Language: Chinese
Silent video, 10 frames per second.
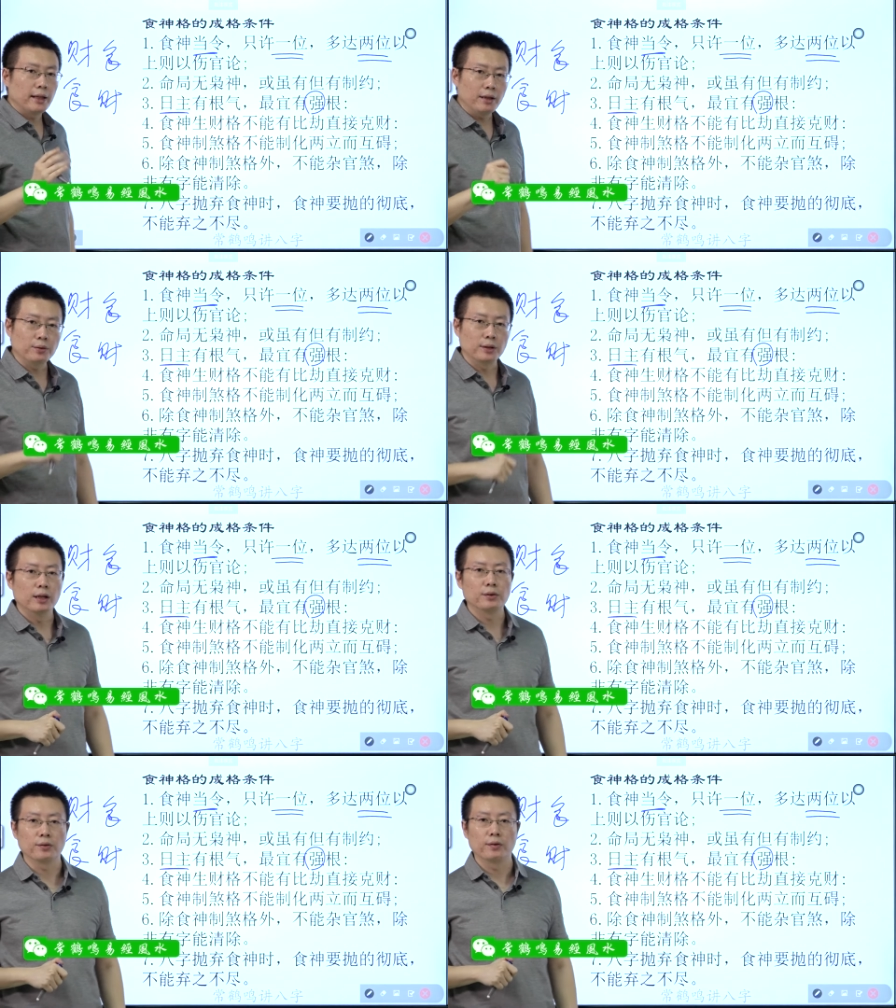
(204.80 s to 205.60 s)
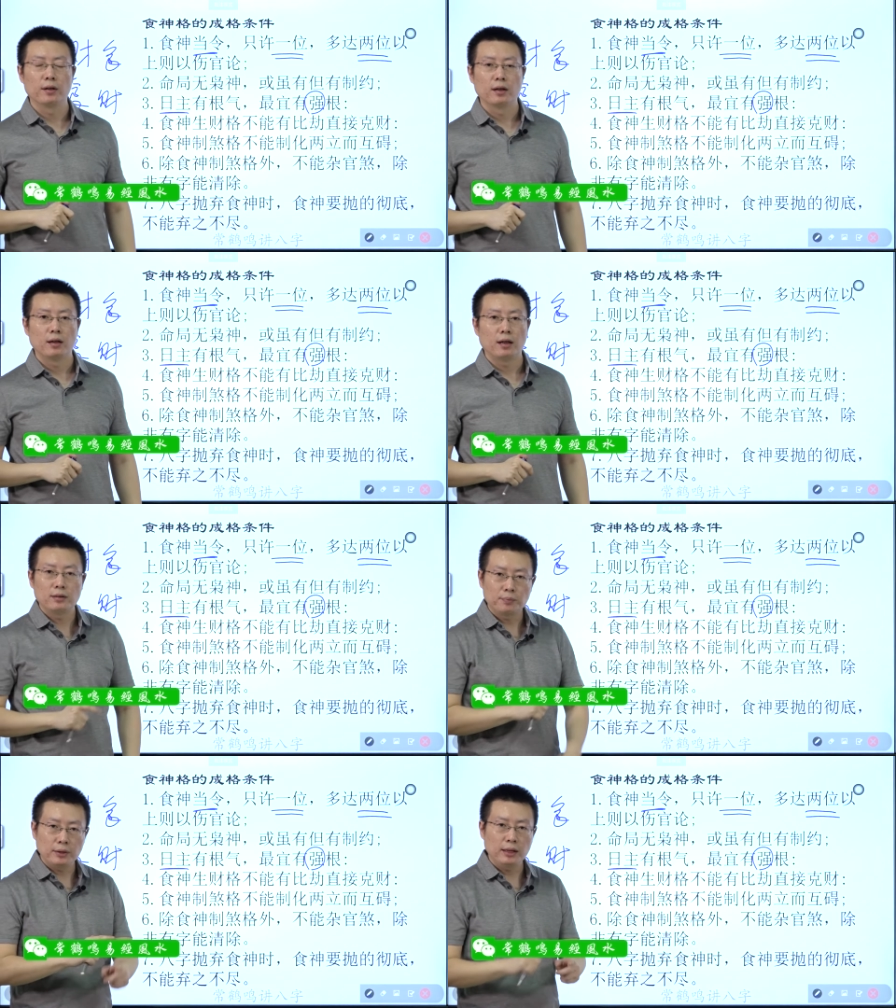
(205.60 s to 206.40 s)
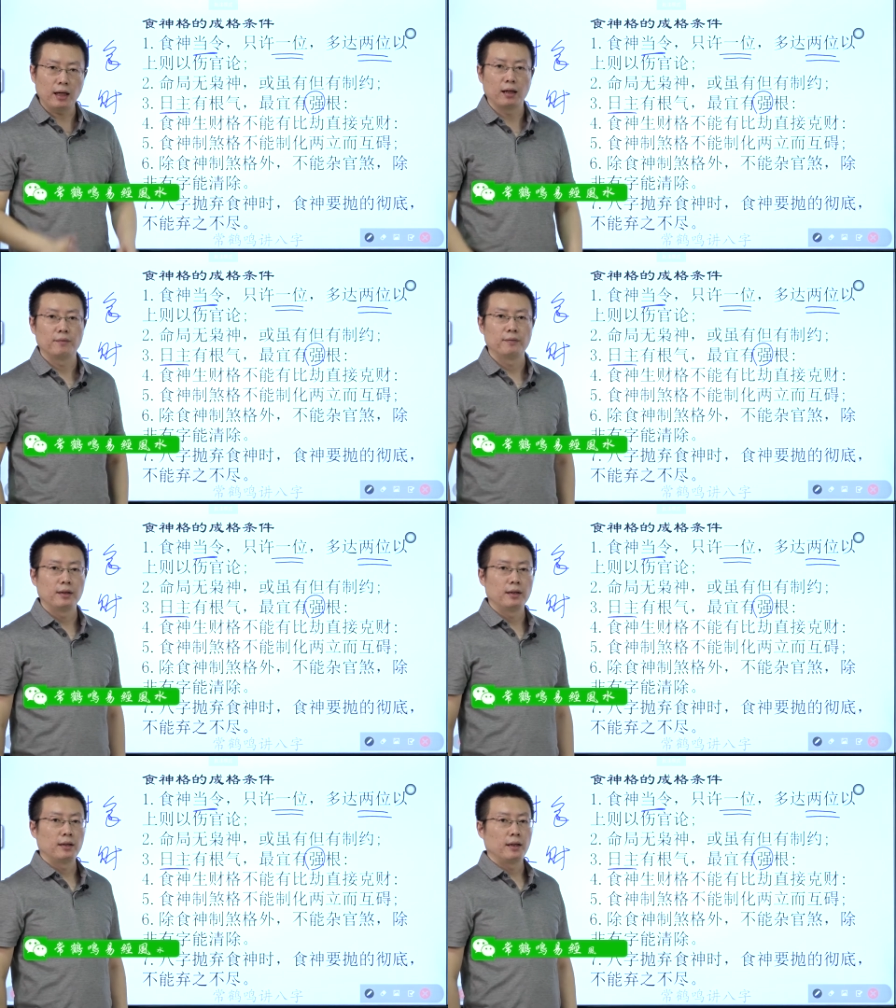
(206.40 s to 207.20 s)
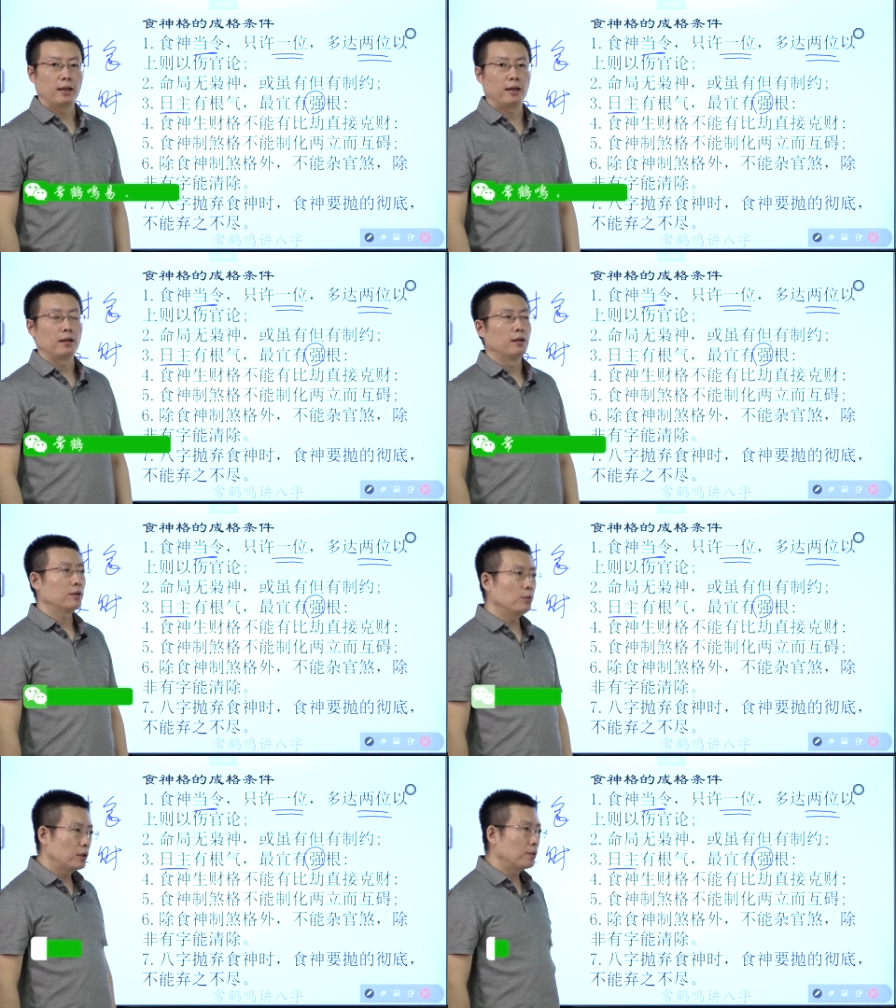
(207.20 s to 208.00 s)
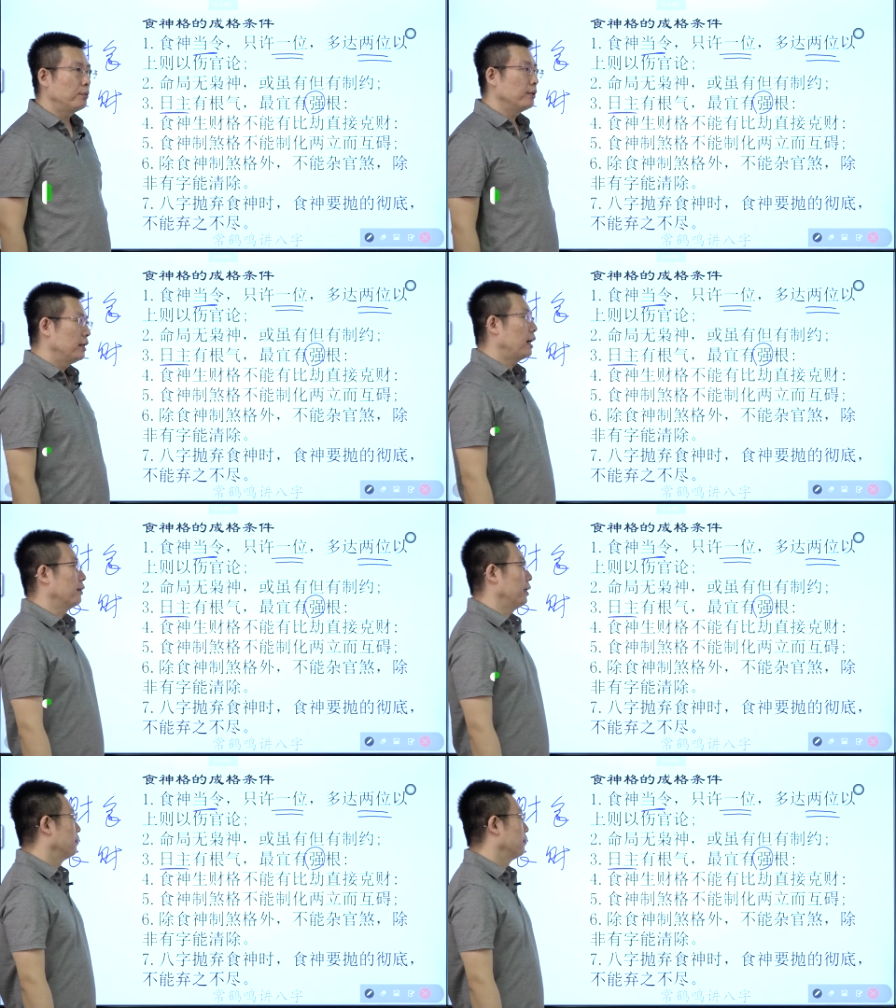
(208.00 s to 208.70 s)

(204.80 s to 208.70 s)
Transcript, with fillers: 两种格局啊，它不一样啊，都是不一样的。